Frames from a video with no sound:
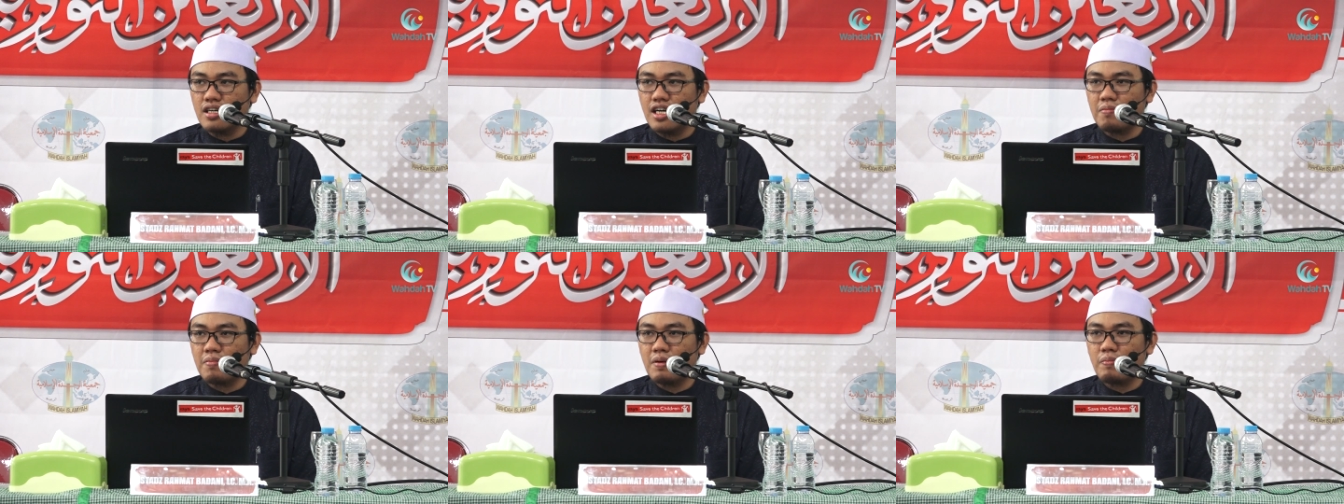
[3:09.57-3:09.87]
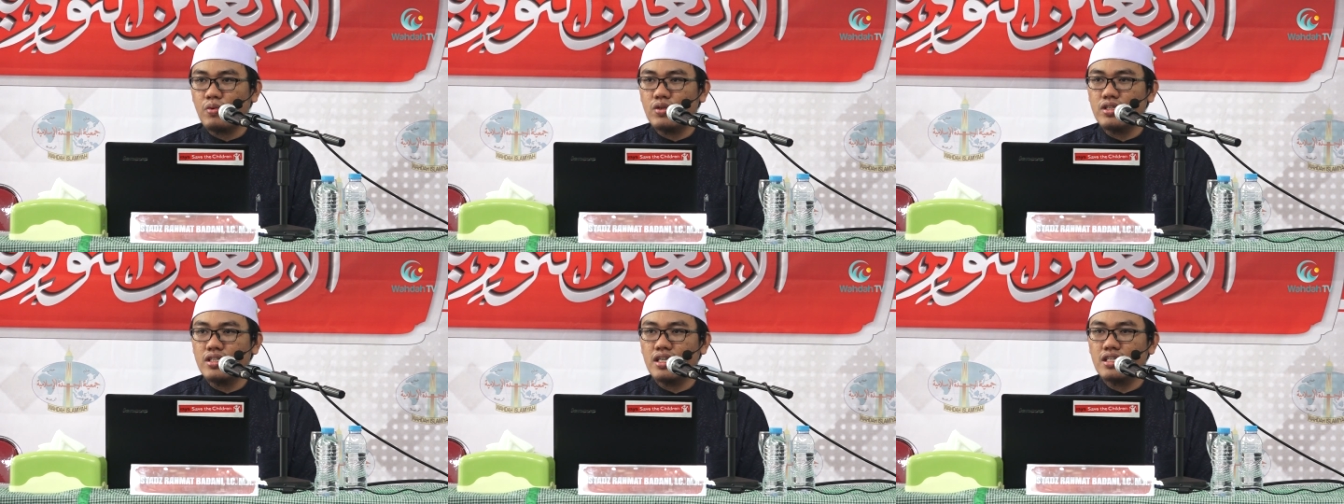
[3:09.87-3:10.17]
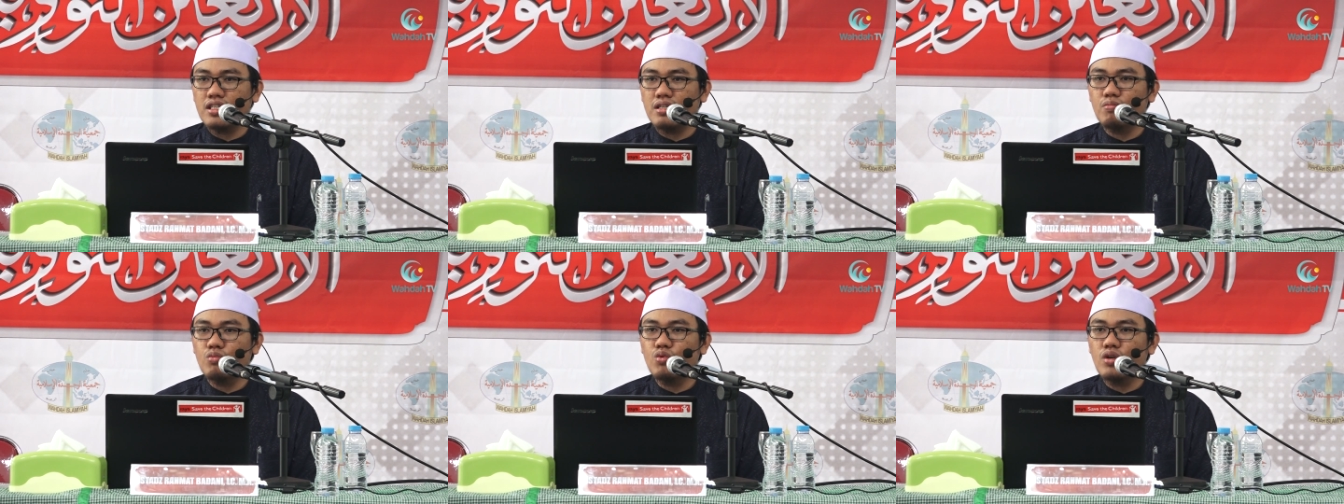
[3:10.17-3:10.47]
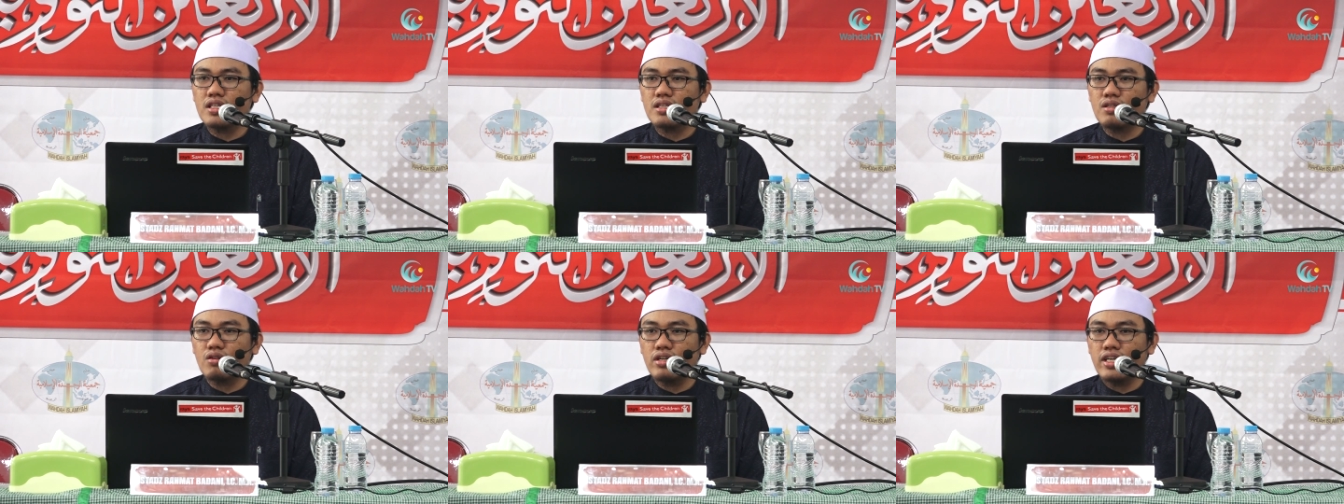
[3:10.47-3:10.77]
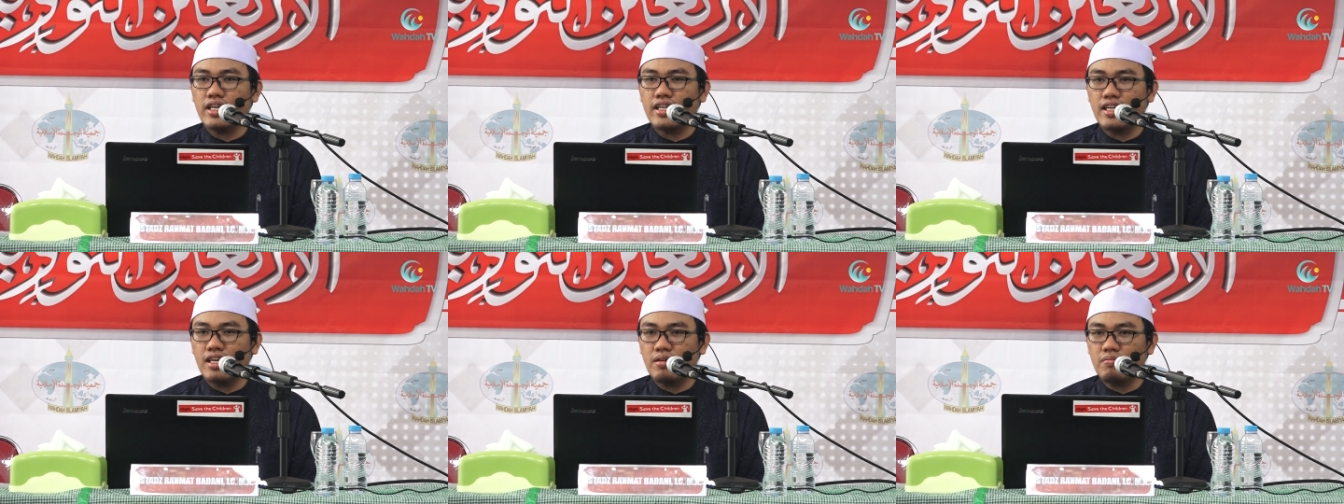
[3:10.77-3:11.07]
Apapun yang dibuat
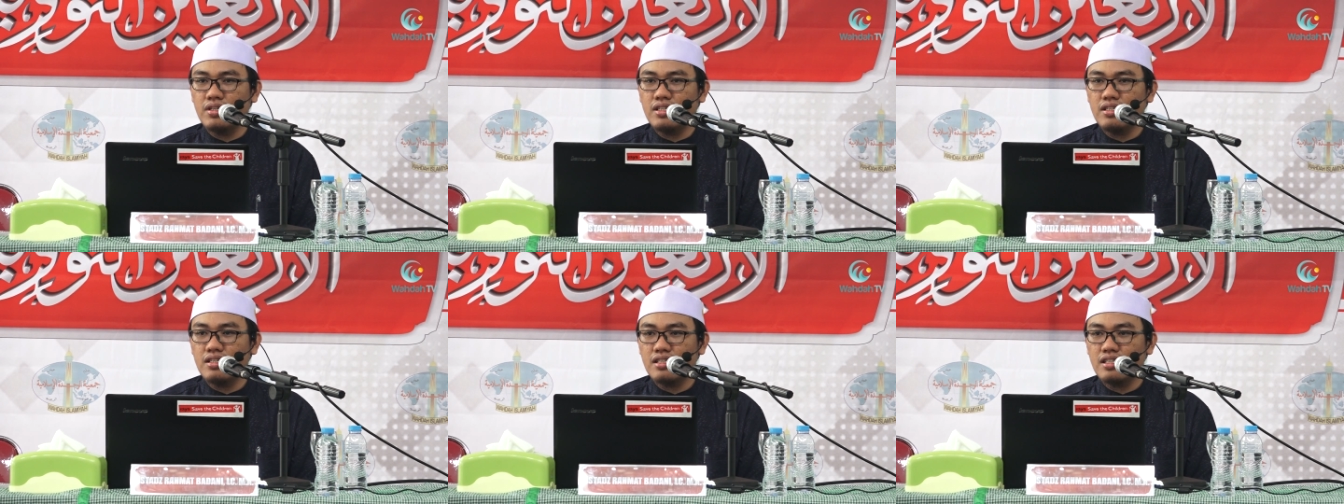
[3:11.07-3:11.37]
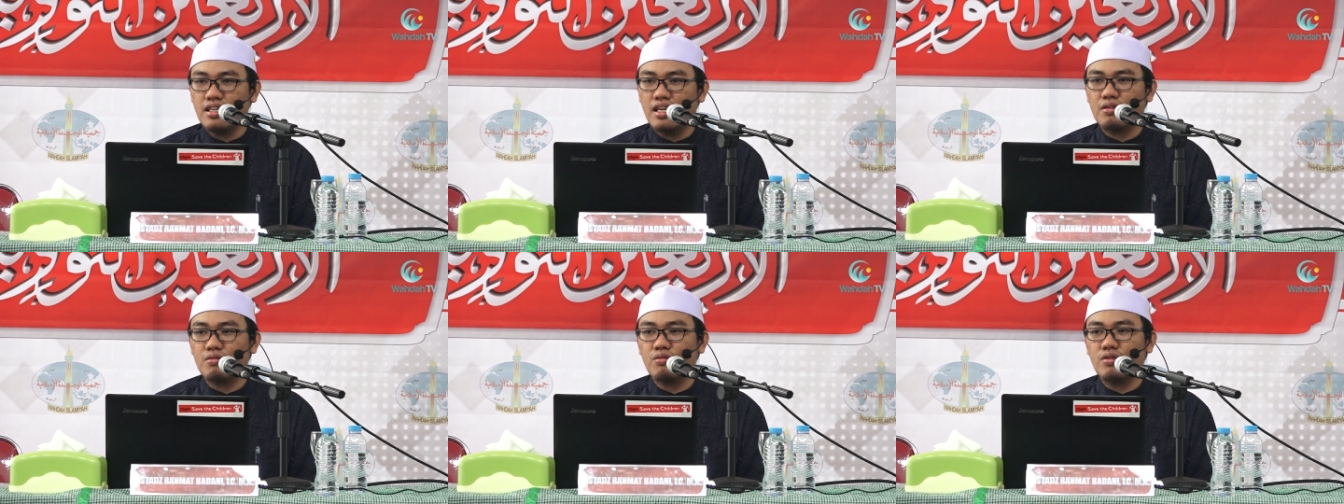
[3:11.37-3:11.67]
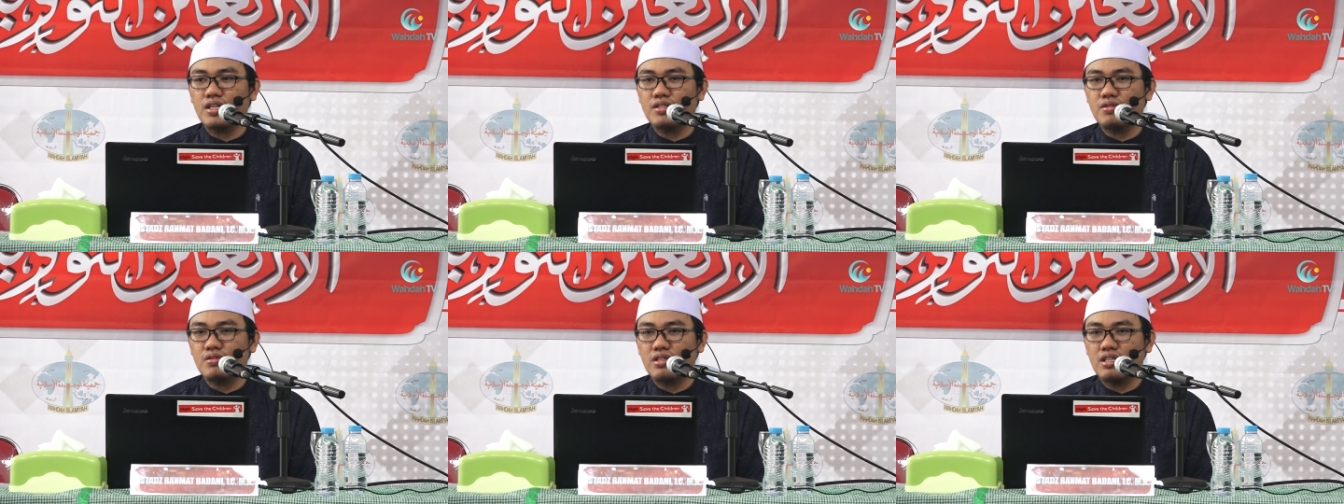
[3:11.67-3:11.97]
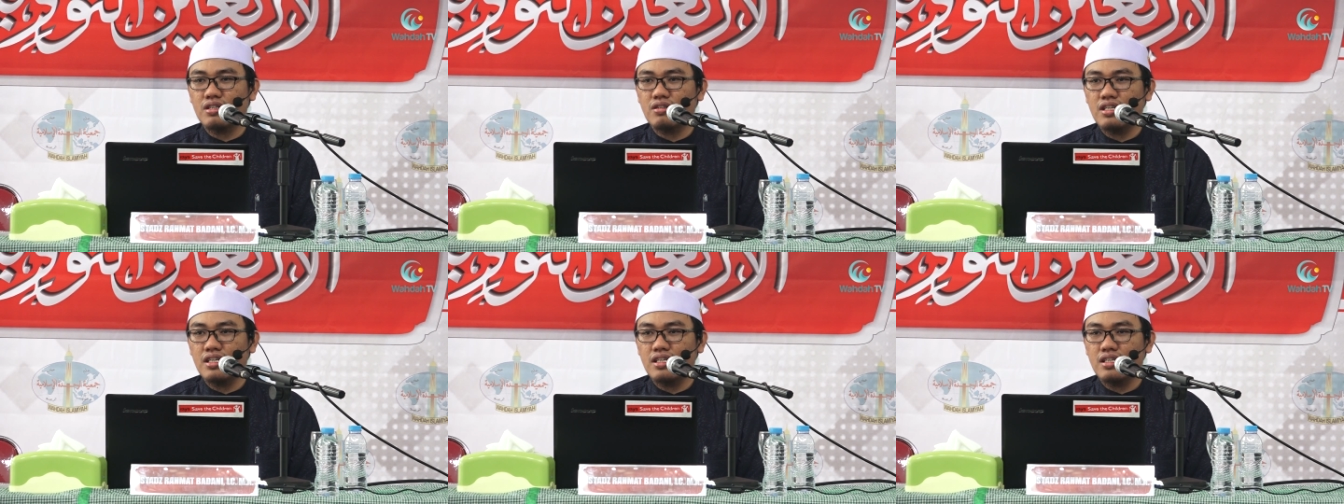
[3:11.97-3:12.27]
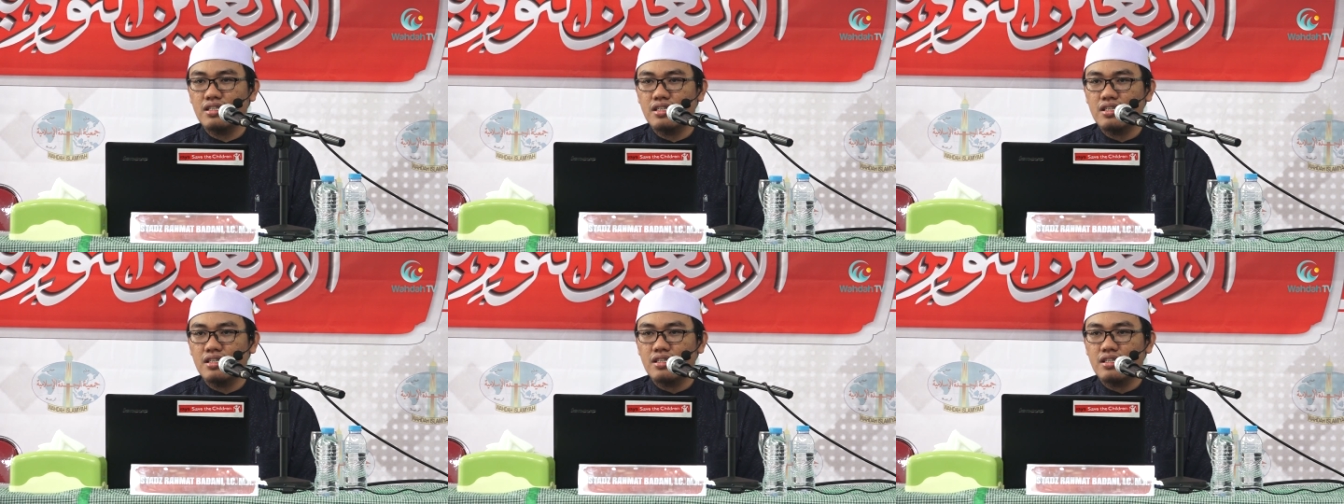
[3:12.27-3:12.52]
oleh Nabi, dilakukan juga oleh